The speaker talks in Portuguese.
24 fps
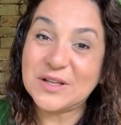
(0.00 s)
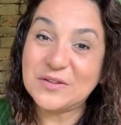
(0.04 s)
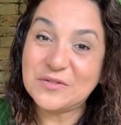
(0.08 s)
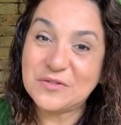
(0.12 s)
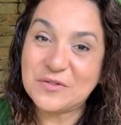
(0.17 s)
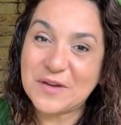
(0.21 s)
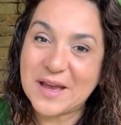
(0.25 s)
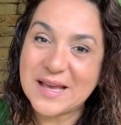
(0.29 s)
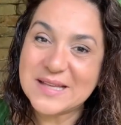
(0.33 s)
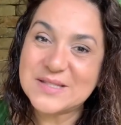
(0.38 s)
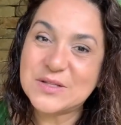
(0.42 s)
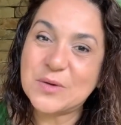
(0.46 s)

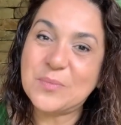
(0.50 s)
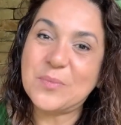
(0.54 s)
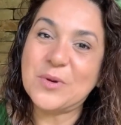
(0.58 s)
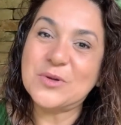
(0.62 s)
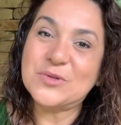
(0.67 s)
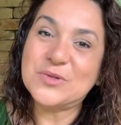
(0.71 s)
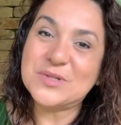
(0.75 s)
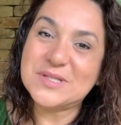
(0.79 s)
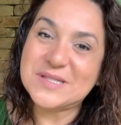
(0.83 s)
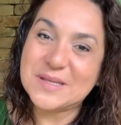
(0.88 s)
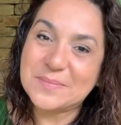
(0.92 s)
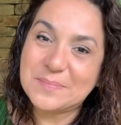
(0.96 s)
festa eu
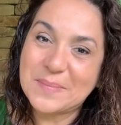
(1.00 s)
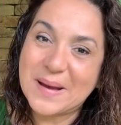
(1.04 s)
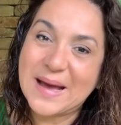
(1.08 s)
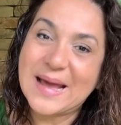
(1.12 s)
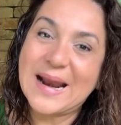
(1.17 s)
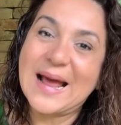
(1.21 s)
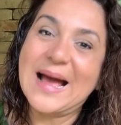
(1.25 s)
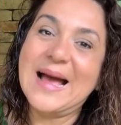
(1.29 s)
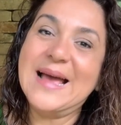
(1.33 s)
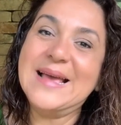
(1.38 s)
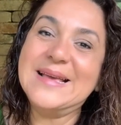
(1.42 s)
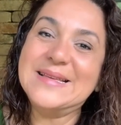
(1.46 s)
posso
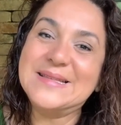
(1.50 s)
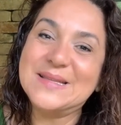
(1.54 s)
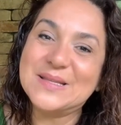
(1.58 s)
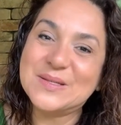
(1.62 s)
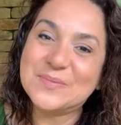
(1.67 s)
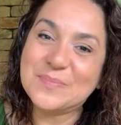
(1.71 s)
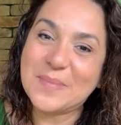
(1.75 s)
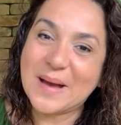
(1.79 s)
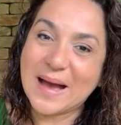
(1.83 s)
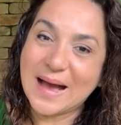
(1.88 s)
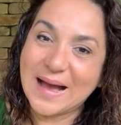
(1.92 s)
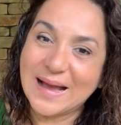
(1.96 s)
separar
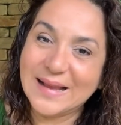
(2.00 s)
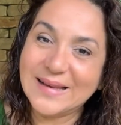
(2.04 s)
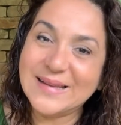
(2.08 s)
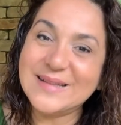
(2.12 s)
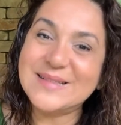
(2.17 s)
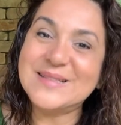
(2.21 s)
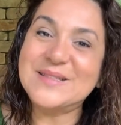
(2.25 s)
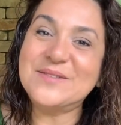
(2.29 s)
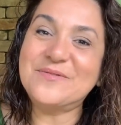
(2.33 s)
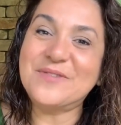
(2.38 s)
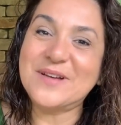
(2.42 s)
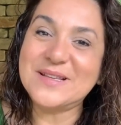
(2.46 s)
esses
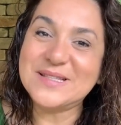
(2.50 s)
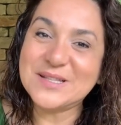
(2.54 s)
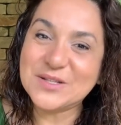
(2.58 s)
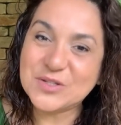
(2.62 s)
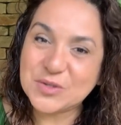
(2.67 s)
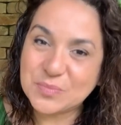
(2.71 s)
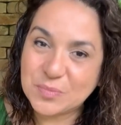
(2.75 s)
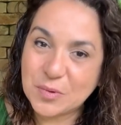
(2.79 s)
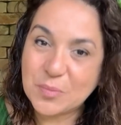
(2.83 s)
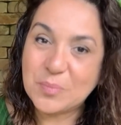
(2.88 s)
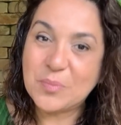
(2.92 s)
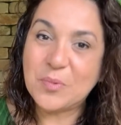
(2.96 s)
pallets e fazer
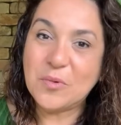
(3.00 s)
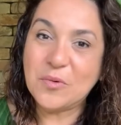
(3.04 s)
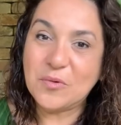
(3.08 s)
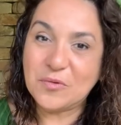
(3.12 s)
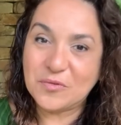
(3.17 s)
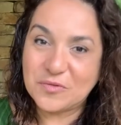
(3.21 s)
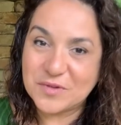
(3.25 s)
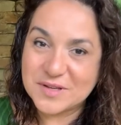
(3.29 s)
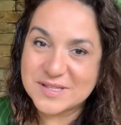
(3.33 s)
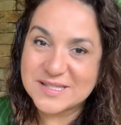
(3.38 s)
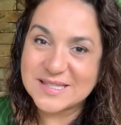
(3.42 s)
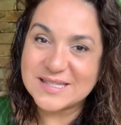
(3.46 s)
tipo
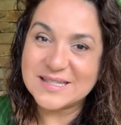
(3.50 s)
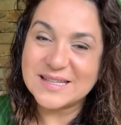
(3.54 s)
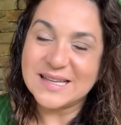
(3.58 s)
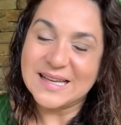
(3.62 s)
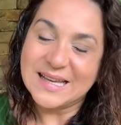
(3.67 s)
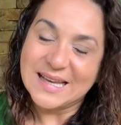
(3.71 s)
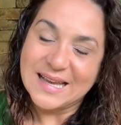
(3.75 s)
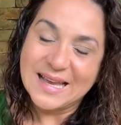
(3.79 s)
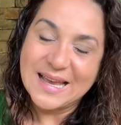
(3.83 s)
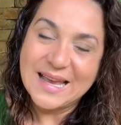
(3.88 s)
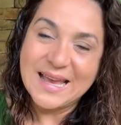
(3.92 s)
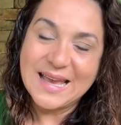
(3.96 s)
puffs
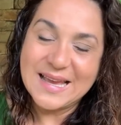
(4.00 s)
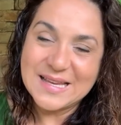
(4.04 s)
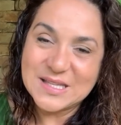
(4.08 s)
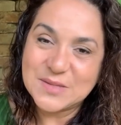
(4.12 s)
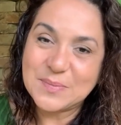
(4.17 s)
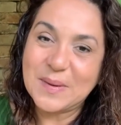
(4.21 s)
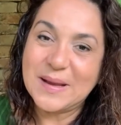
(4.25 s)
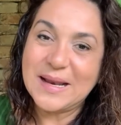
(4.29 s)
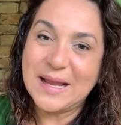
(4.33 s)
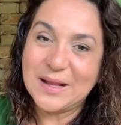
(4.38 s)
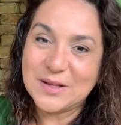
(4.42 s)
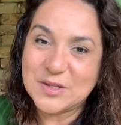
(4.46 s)
é,
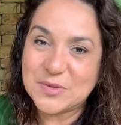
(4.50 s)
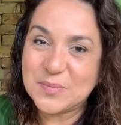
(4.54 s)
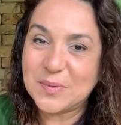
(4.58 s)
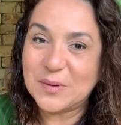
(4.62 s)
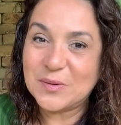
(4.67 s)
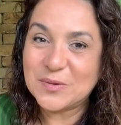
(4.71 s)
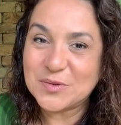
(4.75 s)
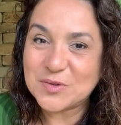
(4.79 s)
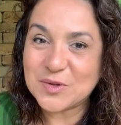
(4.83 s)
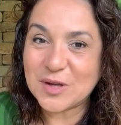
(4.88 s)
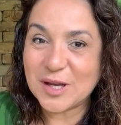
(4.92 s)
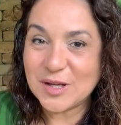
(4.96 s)
espalhados
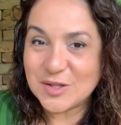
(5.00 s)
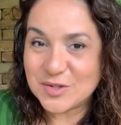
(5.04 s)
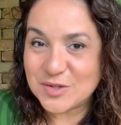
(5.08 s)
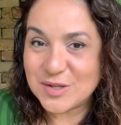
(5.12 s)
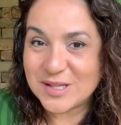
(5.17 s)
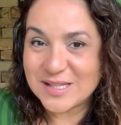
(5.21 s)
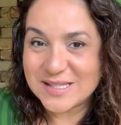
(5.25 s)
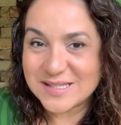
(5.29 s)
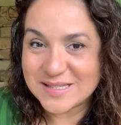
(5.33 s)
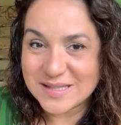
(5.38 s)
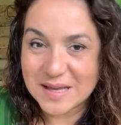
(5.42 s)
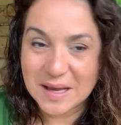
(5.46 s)
pelo
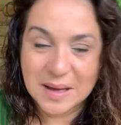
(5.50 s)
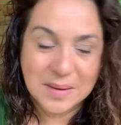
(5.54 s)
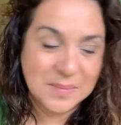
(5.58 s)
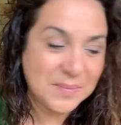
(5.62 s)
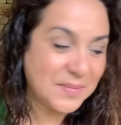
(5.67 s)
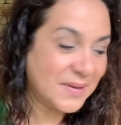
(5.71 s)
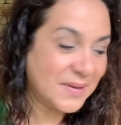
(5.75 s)
jardim, sabe?